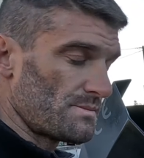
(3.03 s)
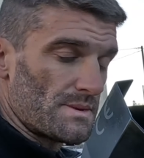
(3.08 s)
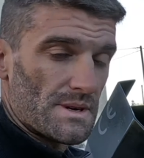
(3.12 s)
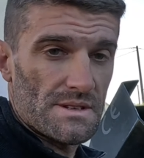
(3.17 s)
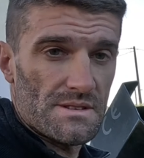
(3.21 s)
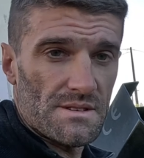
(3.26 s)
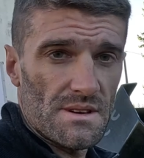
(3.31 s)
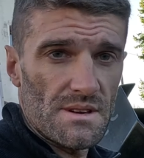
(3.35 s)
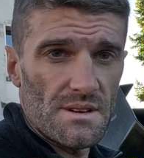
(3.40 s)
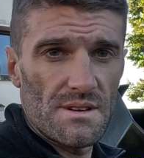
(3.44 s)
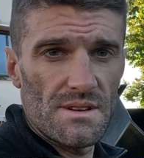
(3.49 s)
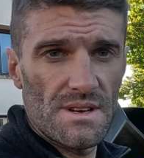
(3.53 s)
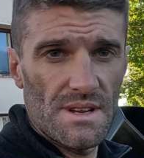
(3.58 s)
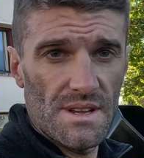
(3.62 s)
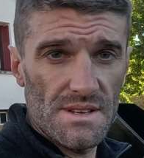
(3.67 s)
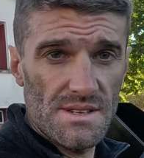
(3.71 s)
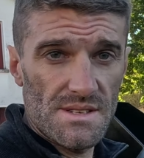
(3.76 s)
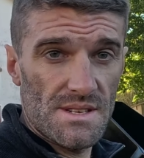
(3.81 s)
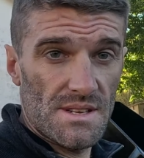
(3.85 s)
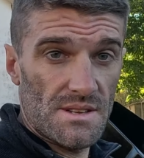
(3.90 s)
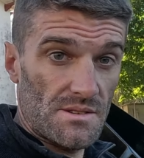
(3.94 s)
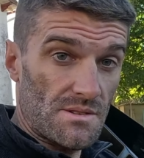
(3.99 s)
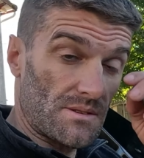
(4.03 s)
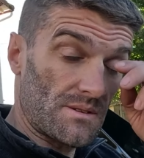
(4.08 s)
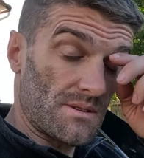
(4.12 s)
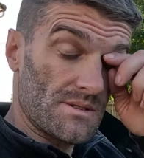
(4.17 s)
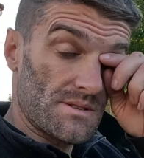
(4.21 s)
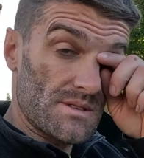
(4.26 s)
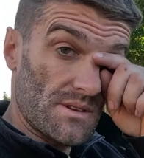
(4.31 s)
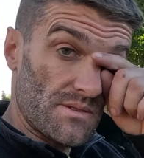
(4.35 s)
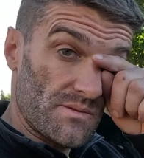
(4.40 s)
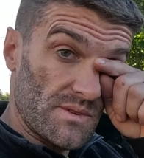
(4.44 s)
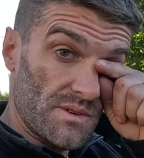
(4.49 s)
matin là euh,
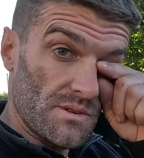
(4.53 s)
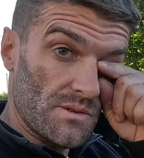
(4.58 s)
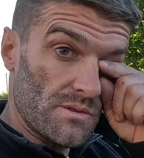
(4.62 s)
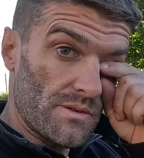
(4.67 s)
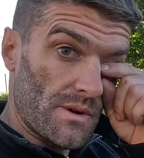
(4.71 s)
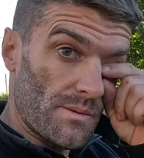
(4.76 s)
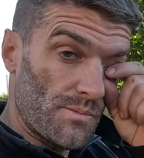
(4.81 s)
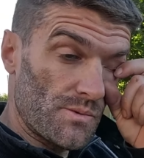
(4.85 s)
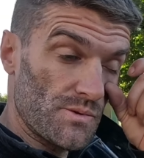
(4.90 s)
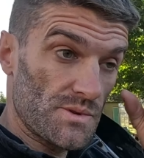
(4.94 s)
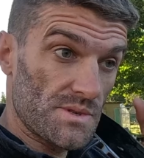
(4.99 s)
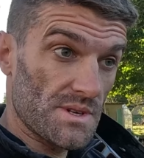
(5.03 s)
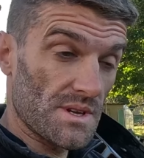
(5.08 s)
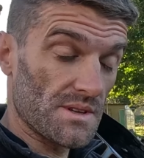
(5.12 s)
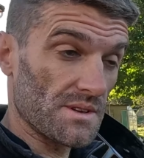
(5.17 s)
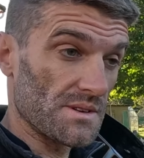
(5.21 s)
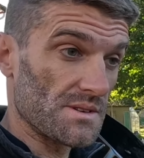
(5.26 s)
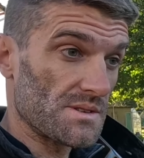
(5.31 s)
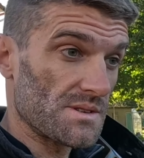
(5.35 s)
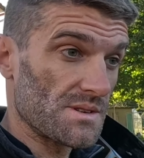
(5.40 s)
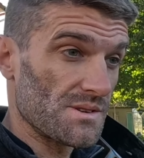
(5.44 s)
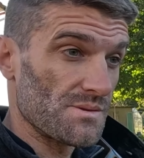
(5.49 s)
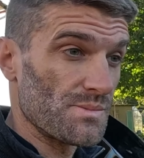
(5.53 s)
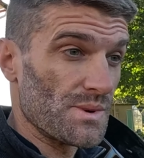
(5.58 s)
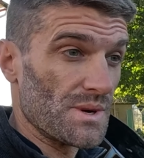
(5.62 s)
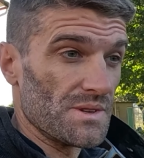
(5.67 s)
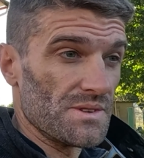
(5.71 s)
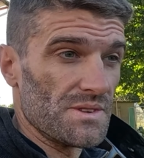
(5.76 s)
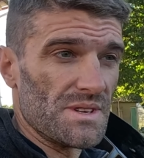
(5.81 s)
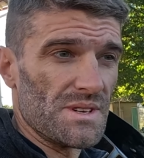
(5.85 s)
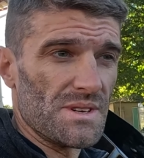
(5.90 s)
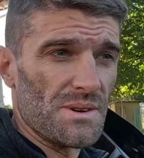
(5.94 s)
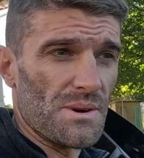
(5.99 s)
cette, vidéo va plus s'adresser
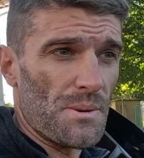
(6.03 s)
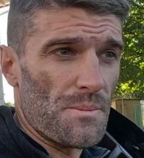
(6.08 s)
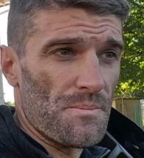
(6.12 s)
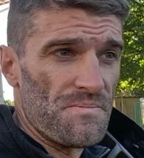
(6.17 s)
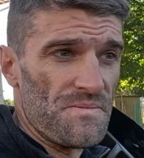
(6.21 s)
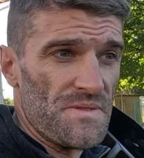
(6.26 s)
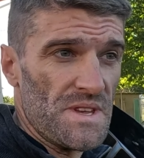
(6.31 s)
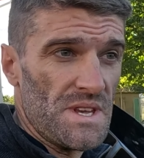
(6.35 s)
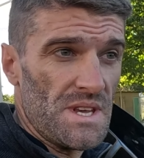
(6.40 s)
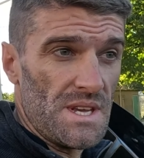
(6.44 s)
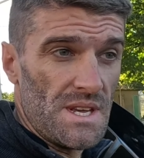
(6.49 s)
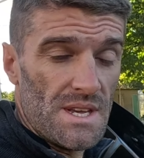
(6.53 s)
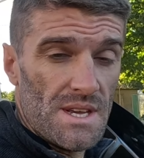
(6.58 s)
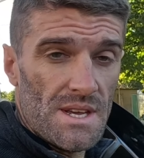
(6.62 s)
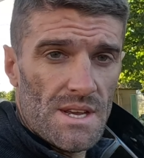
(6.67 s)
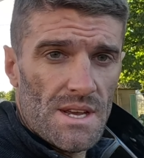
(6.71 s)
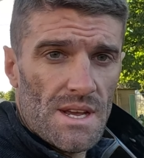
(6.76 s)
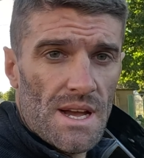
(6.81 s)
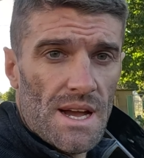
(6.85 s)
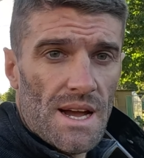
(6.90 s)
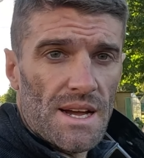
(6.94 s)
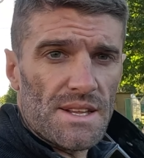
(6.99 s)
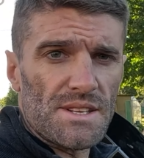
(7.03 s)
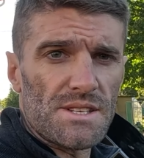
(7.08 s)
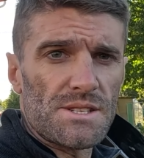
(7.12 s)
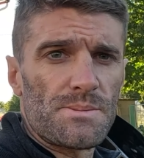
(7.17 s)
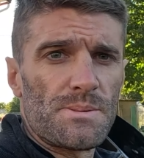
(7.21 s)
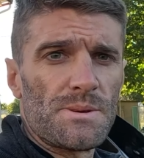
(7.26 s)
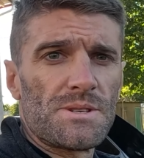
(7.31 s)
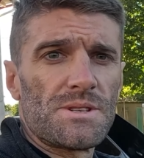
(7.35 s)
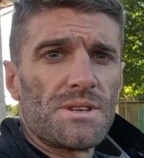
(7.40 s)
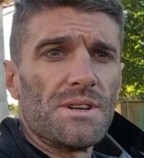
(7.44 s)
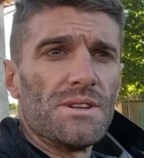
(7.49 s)
ben, des, euh, à des
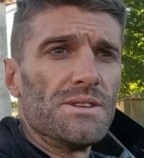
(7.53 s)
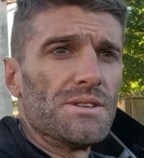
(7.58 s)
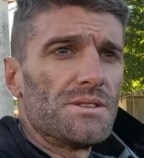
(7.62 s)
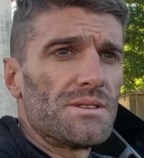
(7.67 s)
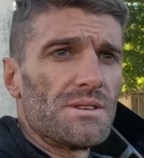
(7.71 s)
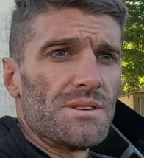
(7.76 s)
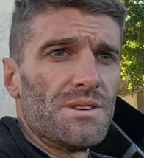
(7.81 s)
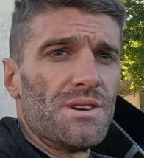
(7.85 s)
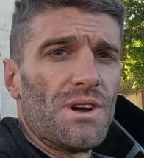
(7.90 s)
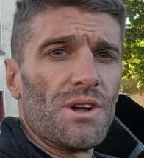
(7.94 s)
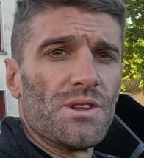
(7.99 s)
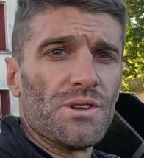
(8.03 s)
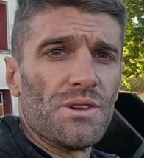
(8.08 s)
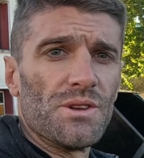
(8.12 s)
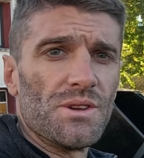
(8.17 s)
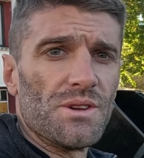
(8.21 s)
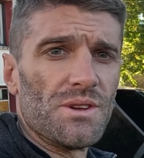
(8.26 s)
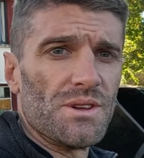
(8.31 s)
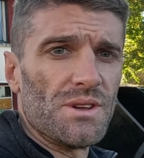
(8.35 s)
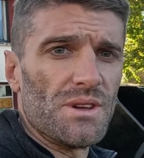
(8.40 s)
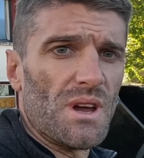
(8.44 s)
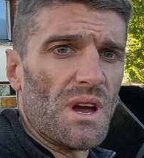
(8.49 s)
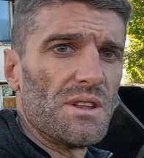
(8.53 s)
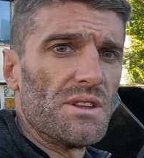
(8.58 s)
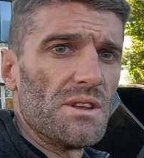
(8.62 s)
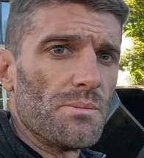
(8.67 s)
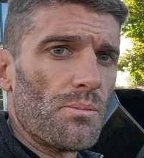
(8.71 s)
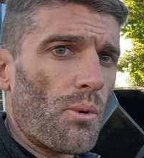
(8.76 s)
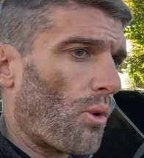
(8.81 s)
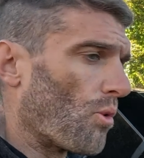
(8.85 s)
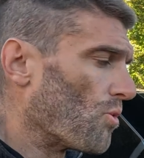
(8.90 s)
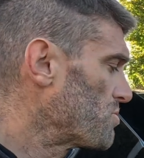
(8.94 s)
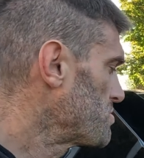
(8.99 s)
spécialistes, hein, à, des, à
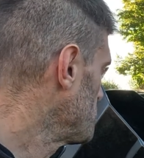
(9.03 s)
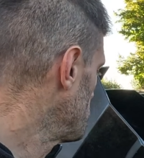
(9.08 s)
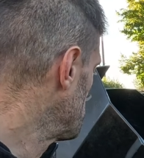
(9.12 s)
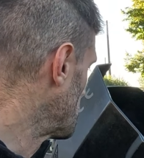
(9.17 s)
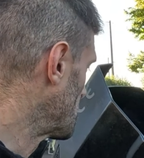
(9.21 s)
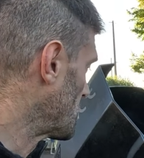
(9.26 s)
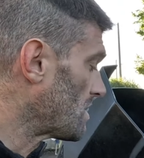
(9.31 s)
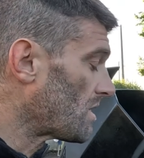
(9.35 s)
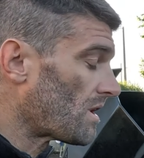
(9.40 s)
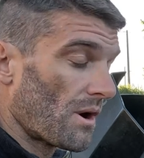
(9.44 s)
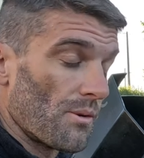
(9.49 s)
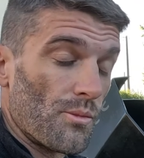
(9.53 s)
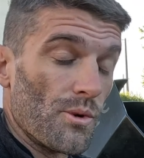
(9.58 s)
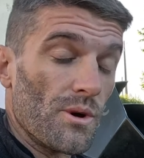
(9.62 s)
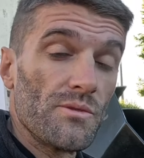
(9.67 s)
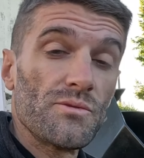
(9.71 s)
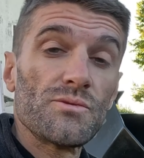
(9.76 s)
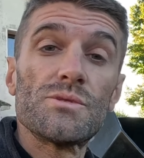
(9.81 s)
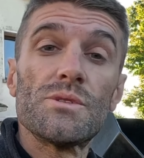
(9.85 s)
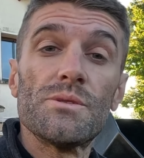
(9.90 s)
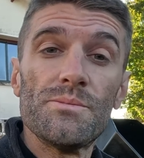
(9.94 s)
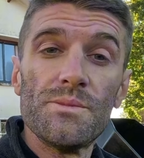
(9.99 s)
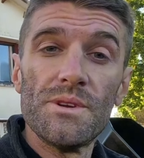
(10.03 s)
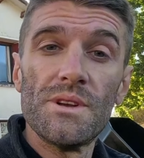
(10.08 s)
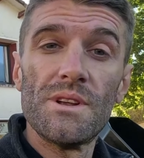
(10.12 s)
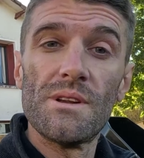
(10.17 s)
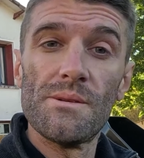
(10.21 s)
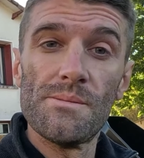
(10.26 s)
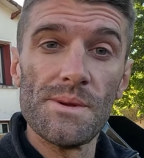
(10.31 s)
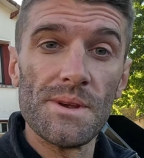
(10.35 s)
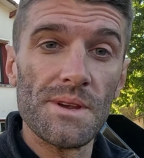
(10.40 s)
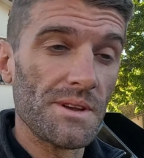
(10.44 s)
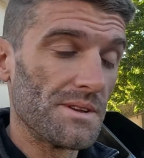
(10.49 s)
des pros, voilà, à moins que vous aimiez
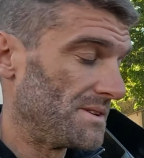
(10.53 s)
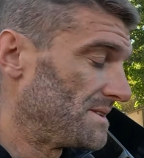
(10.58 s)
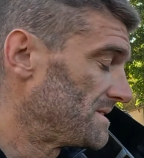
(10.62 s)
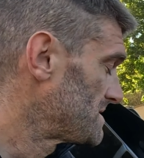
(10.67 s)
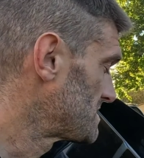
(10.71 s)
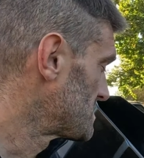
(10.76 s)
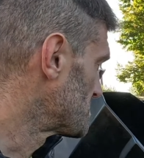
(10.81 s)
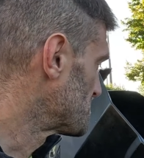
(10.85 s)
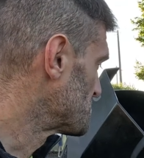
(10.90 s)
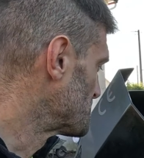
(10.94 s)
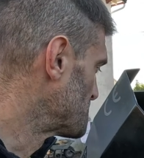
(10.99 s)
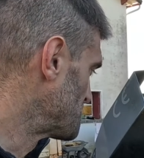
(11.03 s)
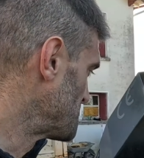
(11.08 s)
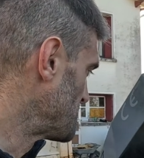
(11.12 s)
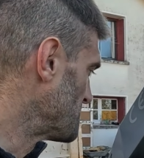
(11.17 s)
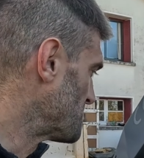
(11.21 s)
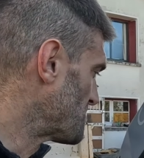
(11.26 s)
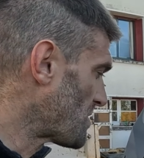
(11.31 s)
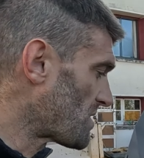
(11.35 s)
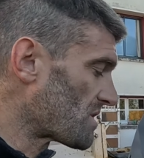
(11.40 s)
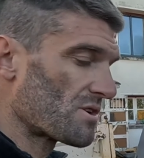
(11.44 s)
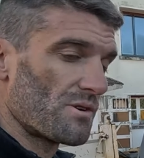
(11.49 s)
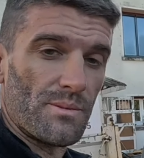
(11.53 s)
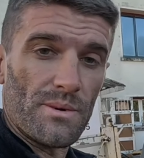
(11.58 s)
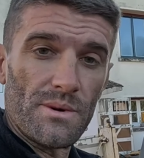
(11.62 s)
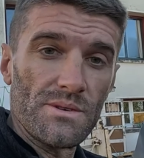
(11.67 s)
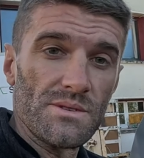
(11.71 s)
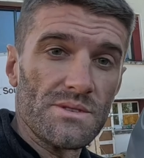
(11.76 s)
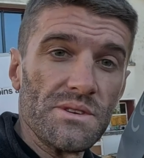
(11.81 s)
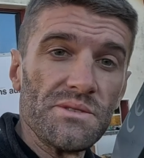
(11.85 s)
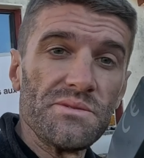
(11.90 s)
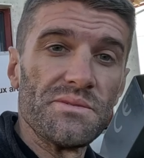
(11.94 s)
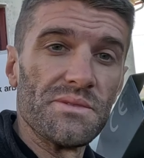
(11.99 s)
la mécanique et vous vouliez voir
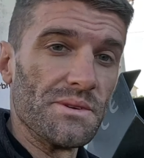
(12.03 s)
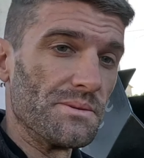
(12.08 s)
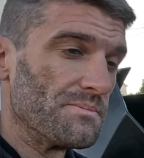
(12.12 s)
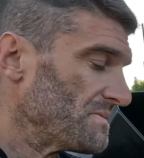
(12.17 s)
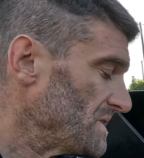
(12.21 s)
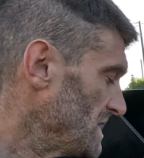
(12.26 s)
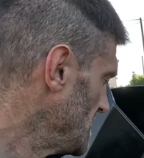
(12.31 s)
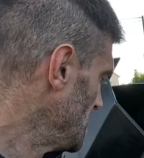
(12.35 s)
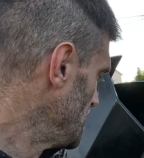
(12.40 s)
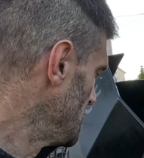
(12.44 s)
comment que c'est fait.